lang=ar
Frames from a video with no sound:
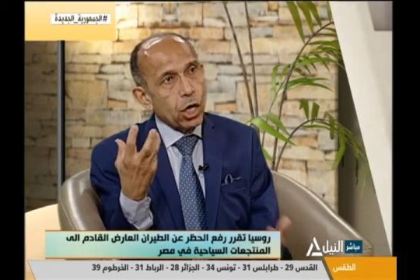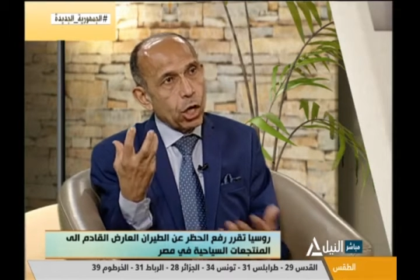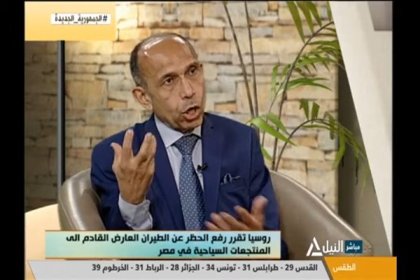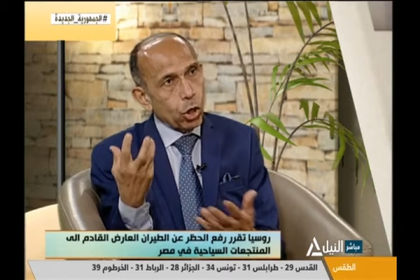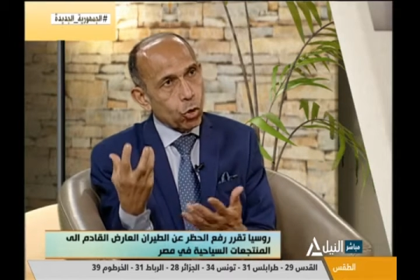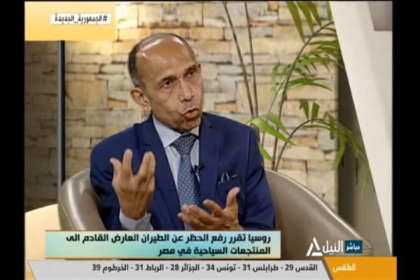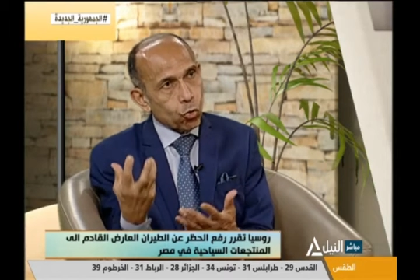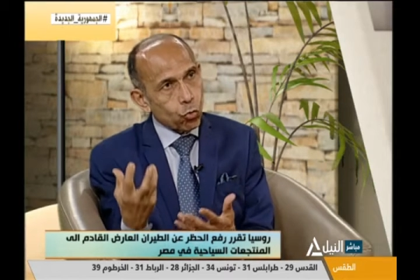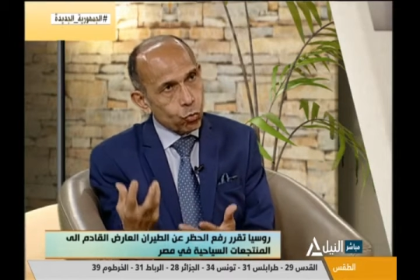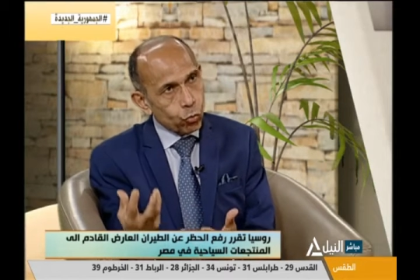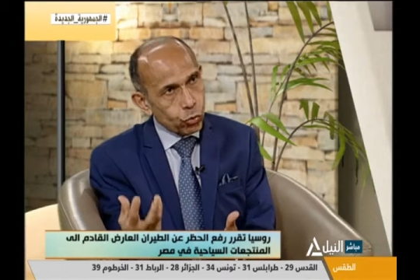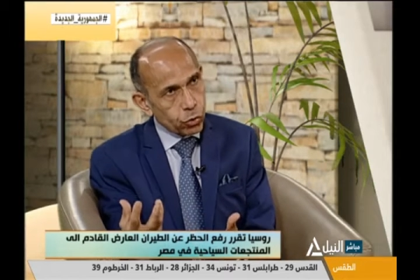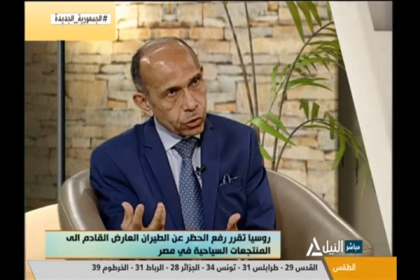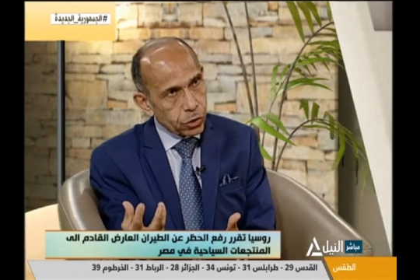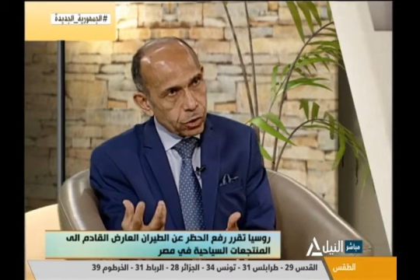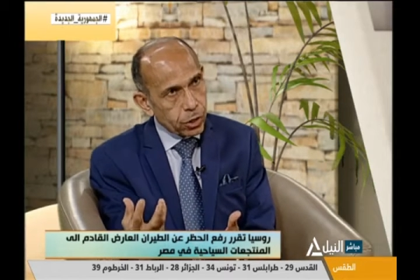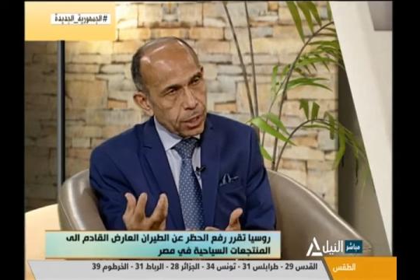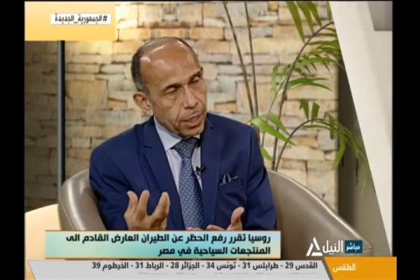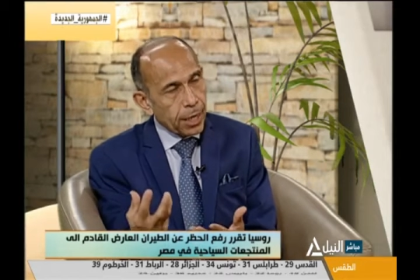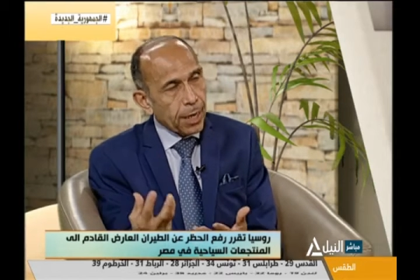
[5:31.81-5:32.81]

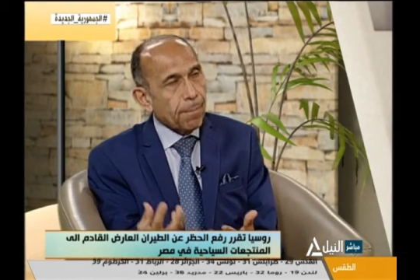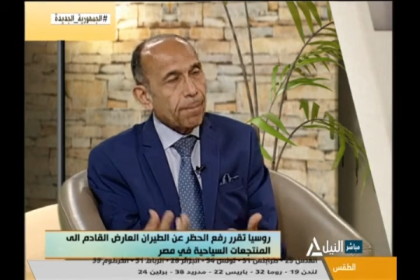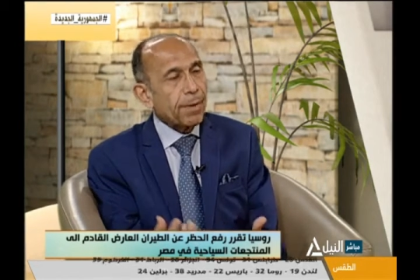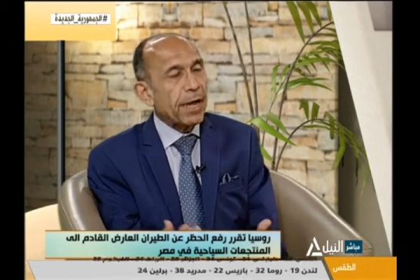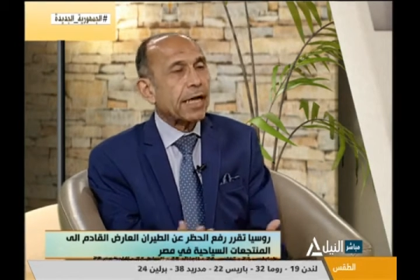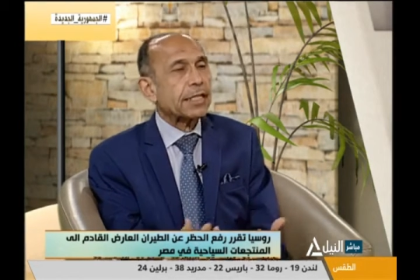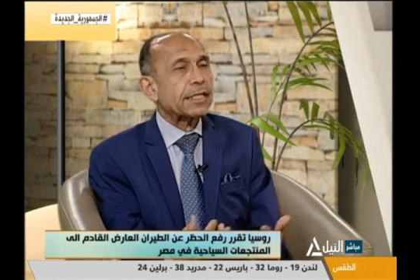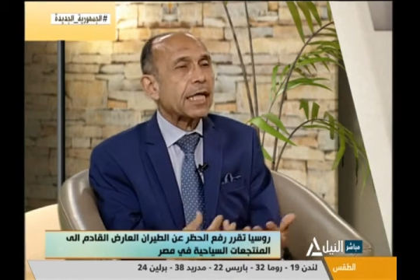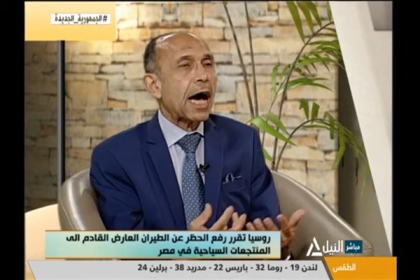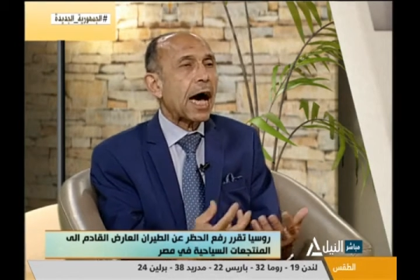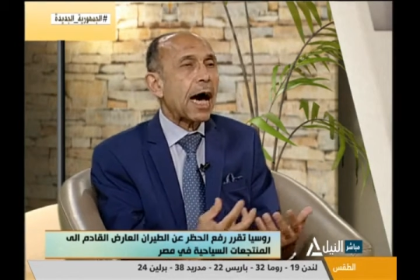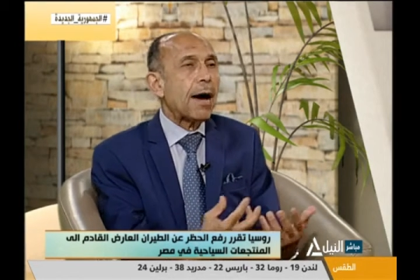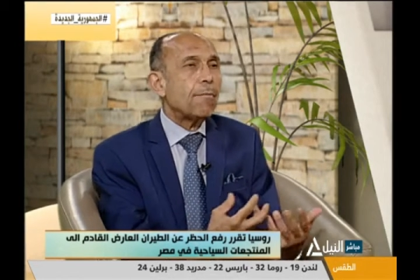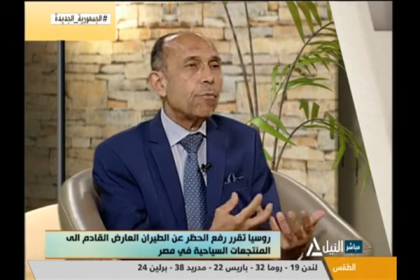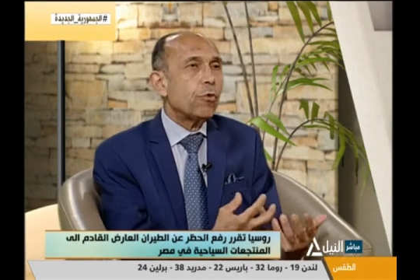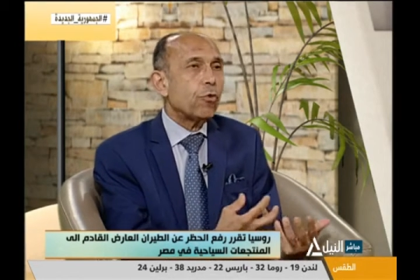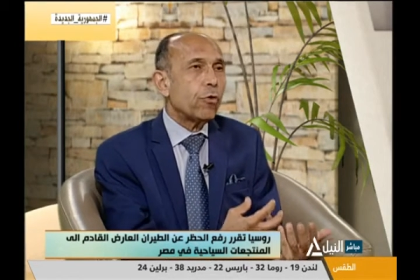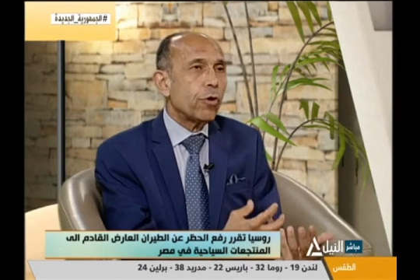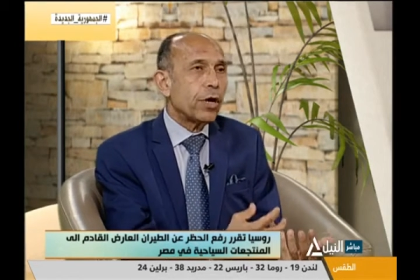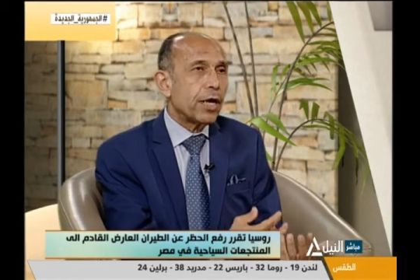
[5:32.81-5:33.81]
الروس
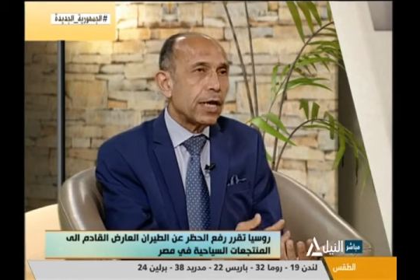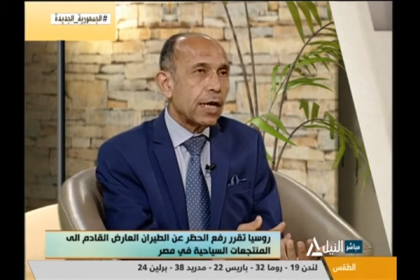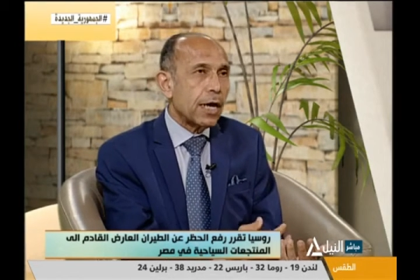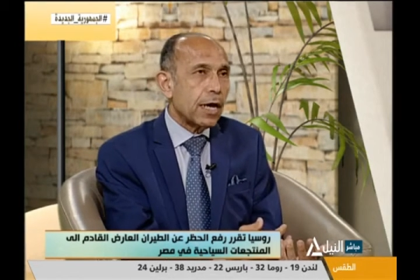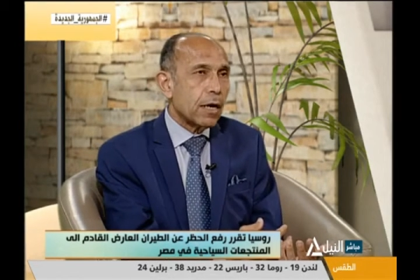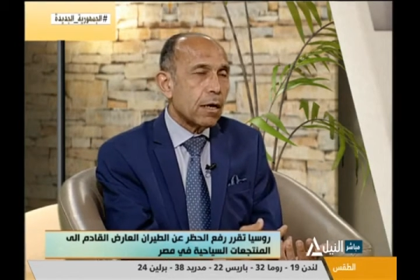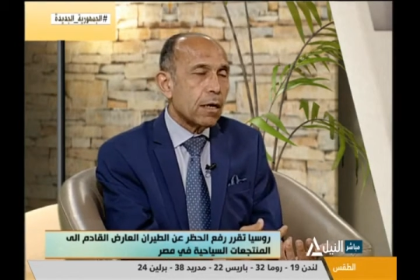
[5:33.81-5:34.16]
بيتعاملوا هنا